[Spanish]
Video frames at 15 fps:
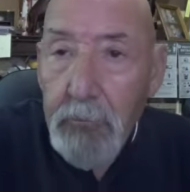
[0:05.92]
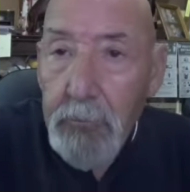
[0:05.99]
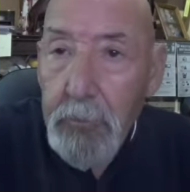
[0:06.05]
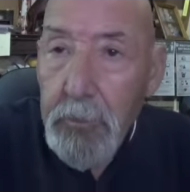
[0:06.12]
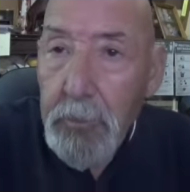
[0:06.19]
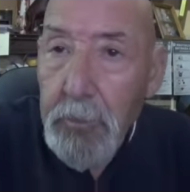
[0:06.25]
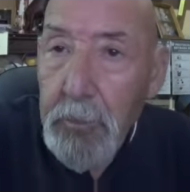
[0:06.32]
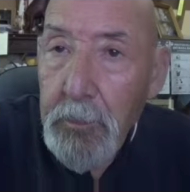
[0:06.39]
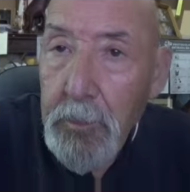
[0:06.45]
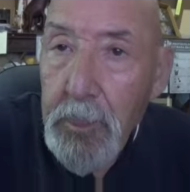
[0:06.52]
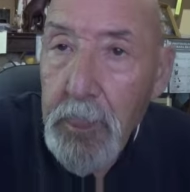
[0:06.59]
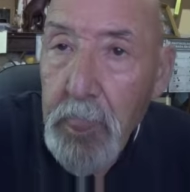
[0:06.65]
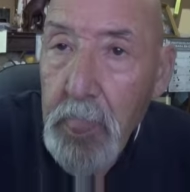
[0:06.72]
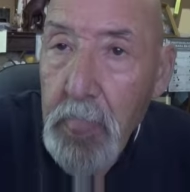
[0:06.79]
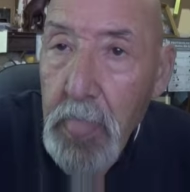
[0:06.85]

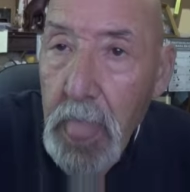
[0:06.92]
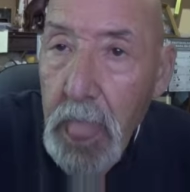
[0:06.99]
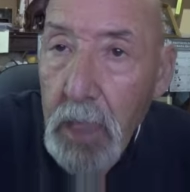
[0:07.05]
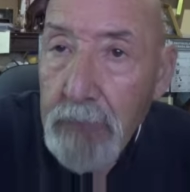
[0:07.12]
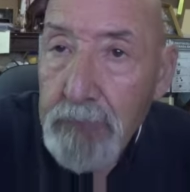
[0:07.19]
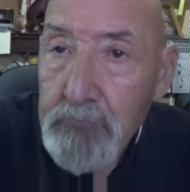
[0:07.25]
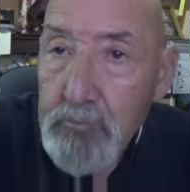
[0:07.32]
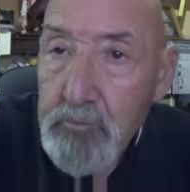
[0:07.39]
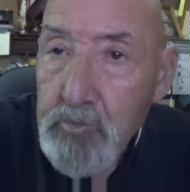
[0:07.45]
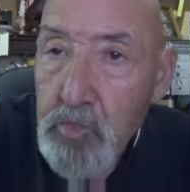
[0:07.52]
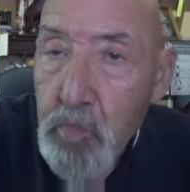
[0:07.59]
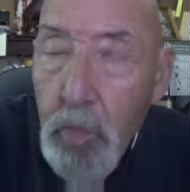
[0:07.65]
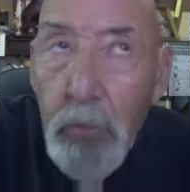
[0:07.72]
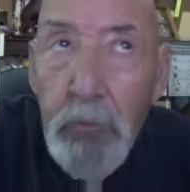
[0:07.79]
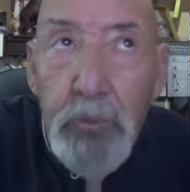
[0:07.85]
Mm,
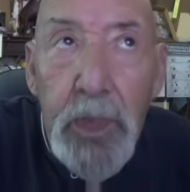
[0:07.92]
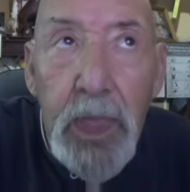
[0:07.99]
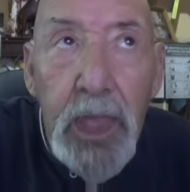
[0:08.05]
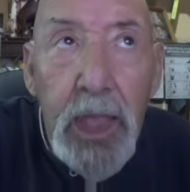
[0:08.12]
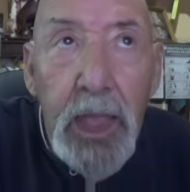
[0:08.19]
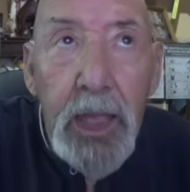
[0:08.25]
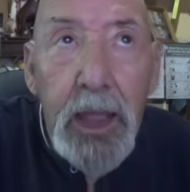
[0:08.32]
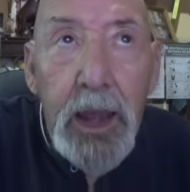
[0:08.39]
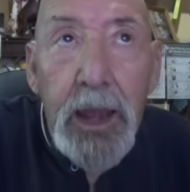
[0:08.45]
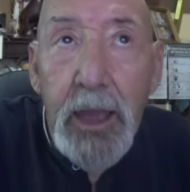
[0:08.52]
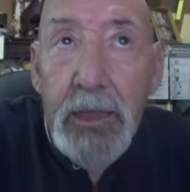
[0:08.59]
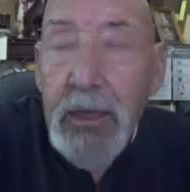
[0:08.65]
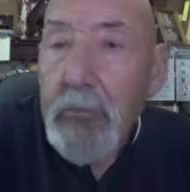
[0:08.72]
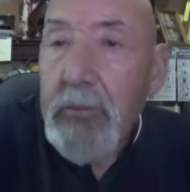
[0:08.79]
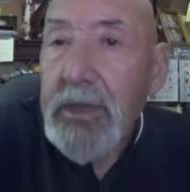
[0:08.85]

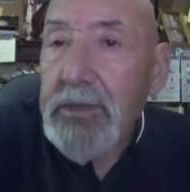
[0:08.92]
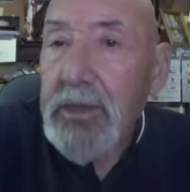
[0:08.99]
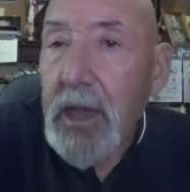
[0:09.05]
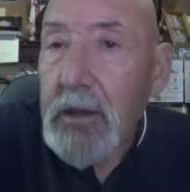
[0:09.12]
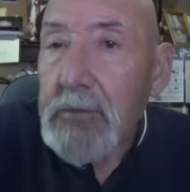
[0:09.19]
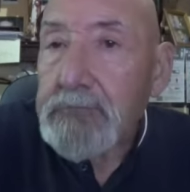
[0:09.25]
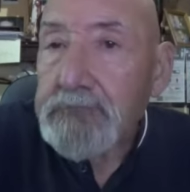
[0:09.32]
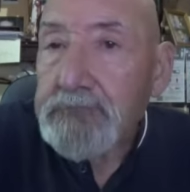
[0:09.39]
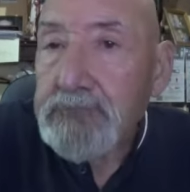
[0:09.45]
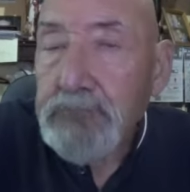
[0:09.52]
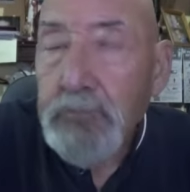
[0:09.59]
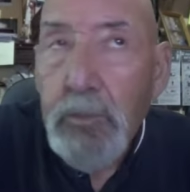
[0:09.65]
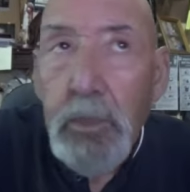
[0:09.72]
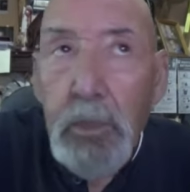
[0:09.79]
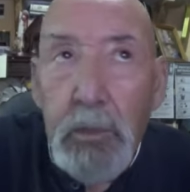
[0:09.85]
la Edad Media
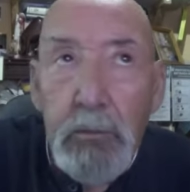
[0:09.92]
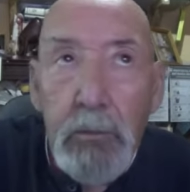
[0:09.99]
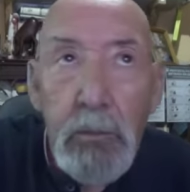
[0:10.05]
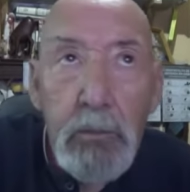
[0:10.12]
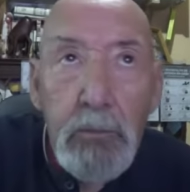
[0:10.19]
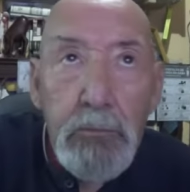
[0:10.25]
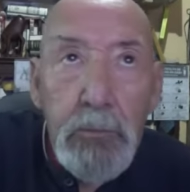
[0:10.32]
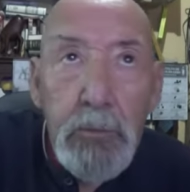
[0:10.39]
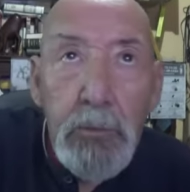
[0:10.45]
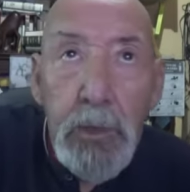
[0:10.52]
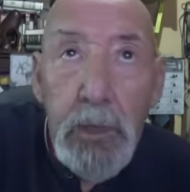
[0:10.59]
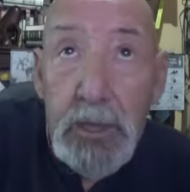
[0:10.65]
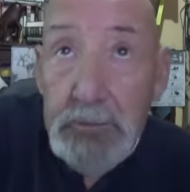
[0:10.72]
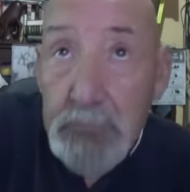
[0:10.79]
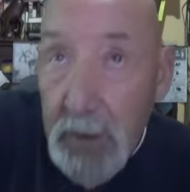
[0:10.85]

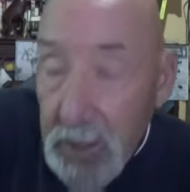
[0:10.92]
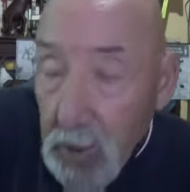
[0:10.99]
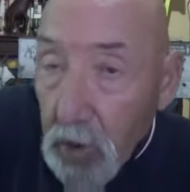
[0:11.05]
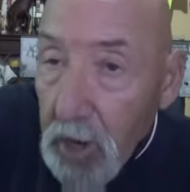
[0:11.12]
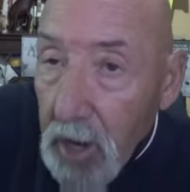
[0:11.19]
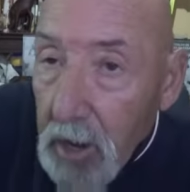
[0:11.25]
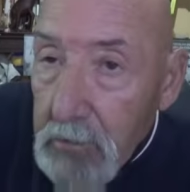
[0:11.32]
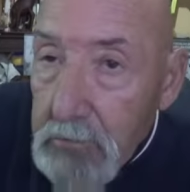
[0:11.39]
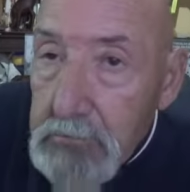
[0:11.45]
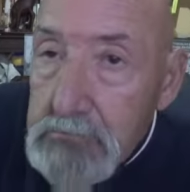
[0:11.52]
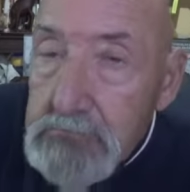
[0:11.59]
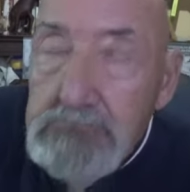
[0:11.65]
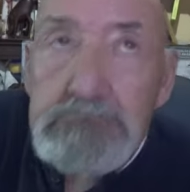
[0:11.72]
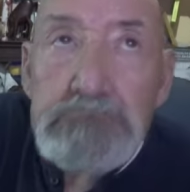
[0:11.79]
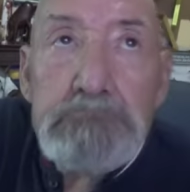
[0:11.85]
española
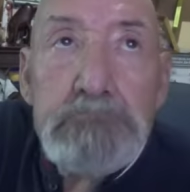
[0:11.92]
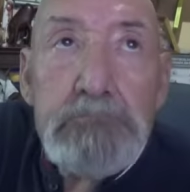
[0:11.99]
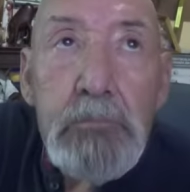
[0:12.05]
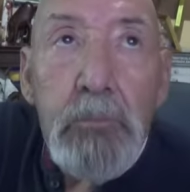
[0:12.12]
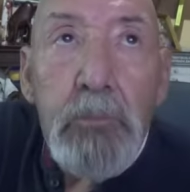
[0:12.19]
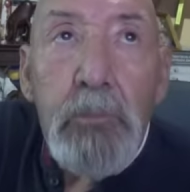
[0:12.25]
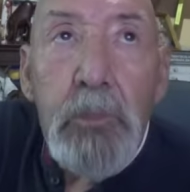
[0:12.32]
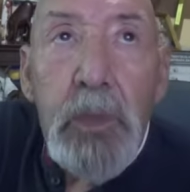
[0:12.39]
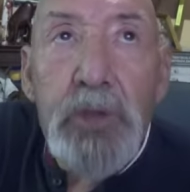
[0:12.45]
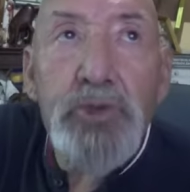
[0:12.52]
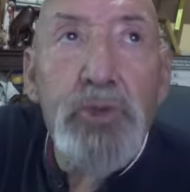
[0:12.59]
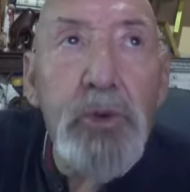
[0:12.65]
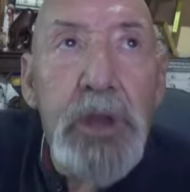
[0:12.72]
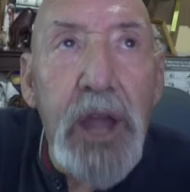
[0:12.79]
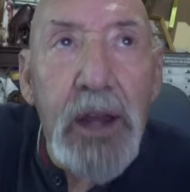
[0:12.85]

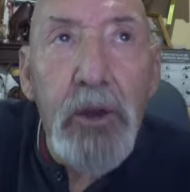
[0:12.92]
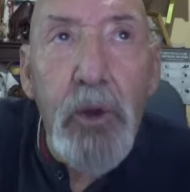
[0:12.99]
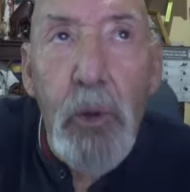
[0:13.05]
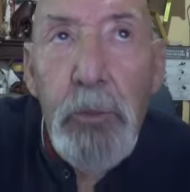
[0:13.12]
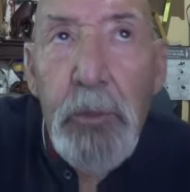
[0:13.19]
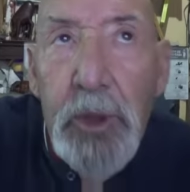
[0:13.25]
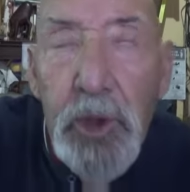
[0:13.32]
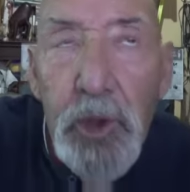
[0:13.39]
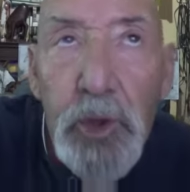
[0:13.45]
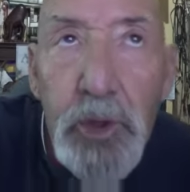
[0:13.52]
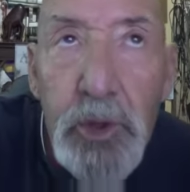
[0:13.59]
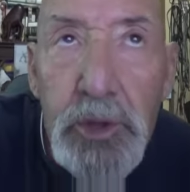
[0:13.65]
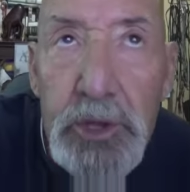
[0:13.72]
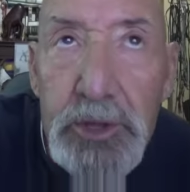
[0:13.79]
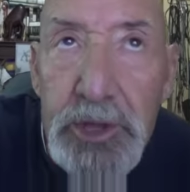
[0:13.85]
es un largo
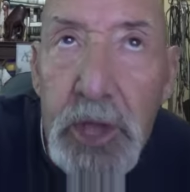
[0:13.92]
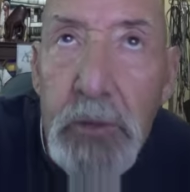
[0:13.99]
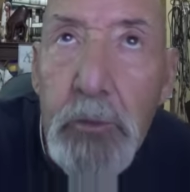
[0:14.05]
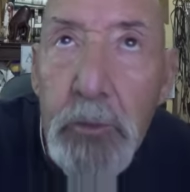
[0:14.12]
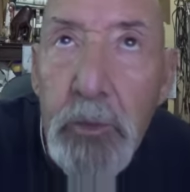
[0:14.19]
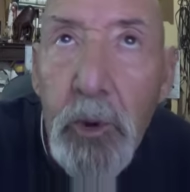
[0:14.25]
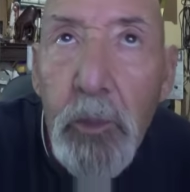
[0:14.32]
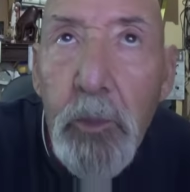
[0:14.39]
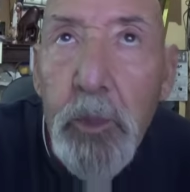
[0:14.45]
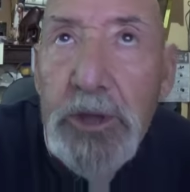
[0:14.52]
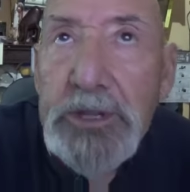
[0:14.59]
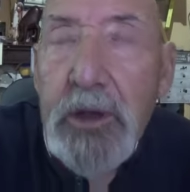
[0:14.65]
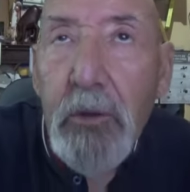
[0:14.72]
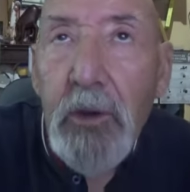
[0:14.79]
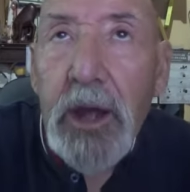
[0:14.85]
periodo de tiempo,
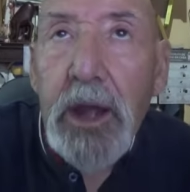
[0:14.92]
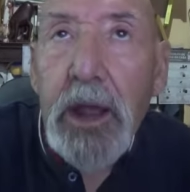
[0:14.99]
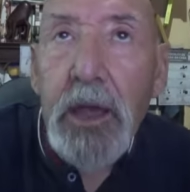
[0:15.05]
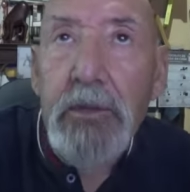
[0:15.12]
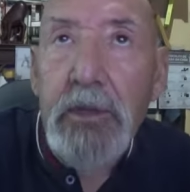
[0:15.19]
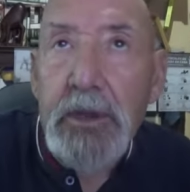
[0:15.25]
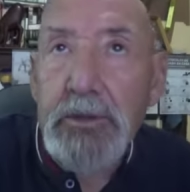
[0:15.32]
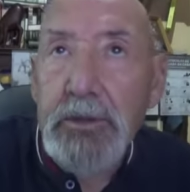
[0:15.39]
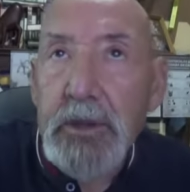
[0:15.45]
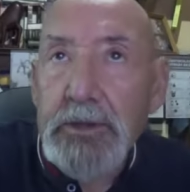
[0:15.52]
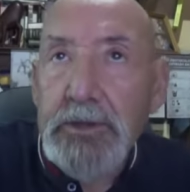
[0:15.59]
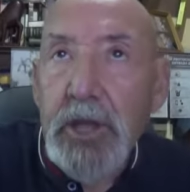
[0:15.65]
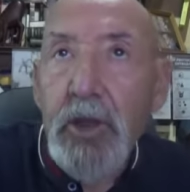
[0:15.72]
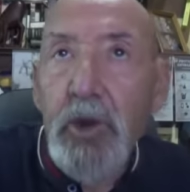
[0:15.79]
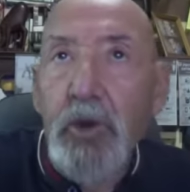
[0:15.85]
pues abarca desde el
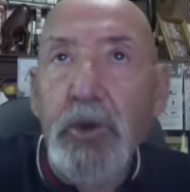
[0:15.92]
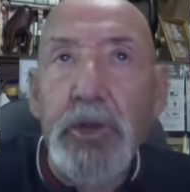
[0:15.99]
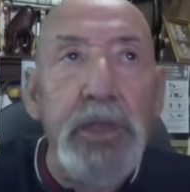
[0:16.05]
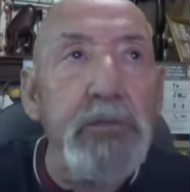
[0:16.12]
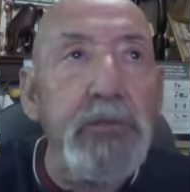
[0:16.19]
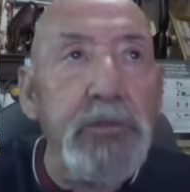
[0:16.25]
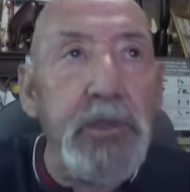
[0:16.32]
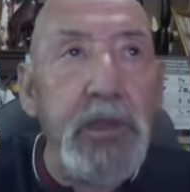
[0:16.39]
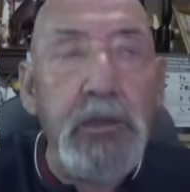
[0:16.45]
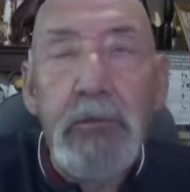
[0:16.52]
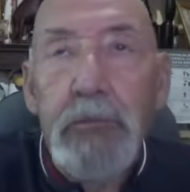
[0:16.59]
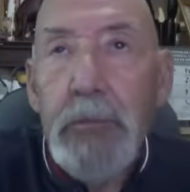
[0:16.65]
siglo XV,